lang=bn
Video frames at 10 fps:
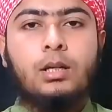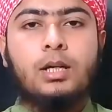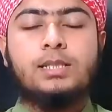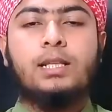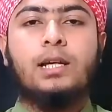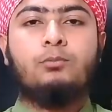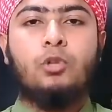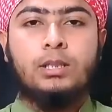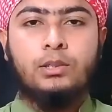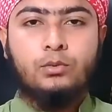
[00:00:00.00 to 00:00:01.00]
আসসালামু
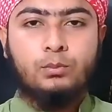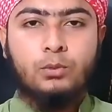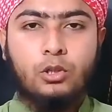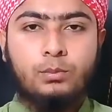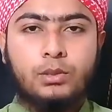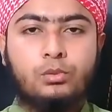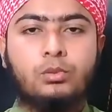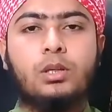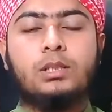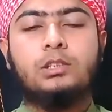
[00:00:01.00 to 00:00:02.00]
আলাইকুম
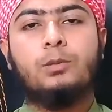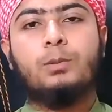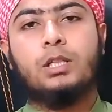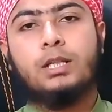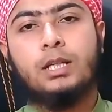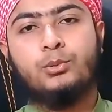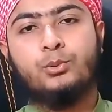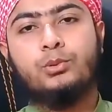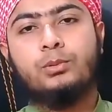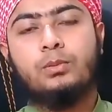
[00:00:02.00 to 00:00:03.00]
রহমতুল্লাহি ওবরাকাতু
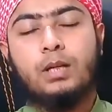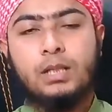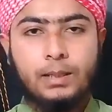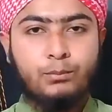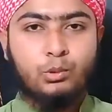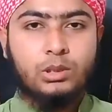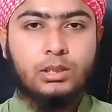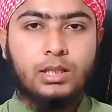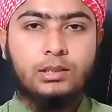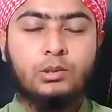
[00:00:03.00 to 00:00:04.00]

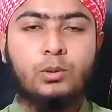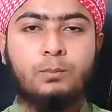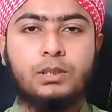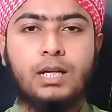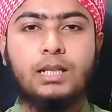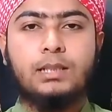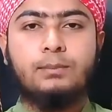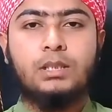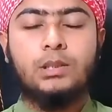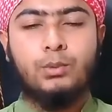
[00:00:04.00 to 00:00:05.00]
আলহামদুলিল্লাহ রবিল
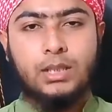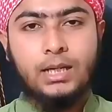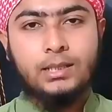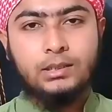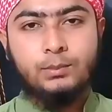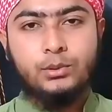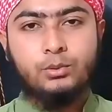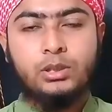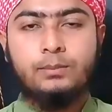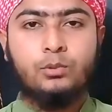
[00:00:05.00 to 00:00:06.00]
আলমিন ওয়াল
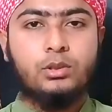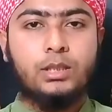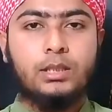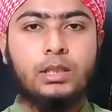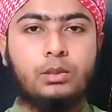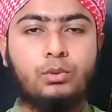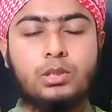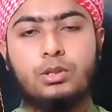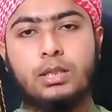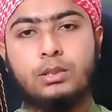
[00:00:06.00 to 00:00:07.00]
আকিবাতুল মুতাকিন
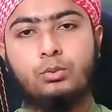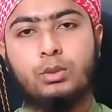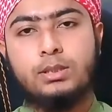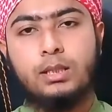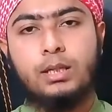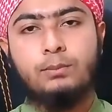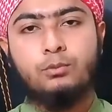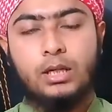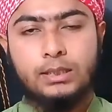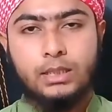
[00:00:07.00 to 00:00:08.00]
ওয়াসালাতু আসসালামু
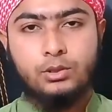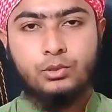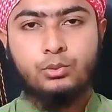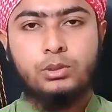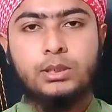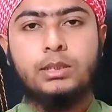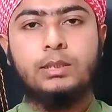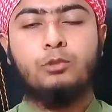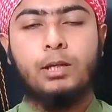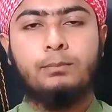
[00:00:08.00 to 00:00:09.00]
আলা রসুলিহি
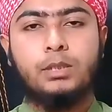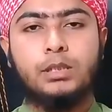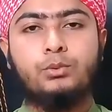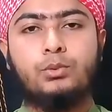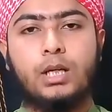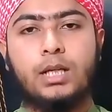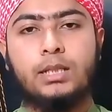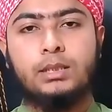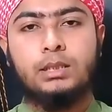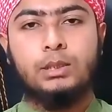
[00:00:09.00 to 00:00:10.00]
মুহাম্মদ ওয়া
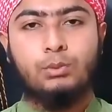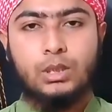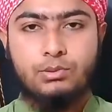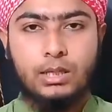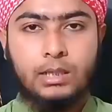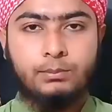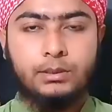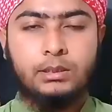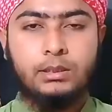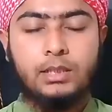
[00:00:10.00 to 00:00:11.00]
আলিহি ও
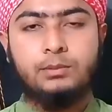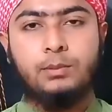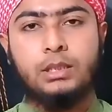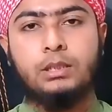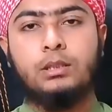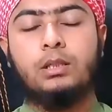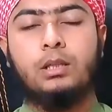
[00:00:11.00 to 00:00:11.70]
আসহাবিহি আজমাইন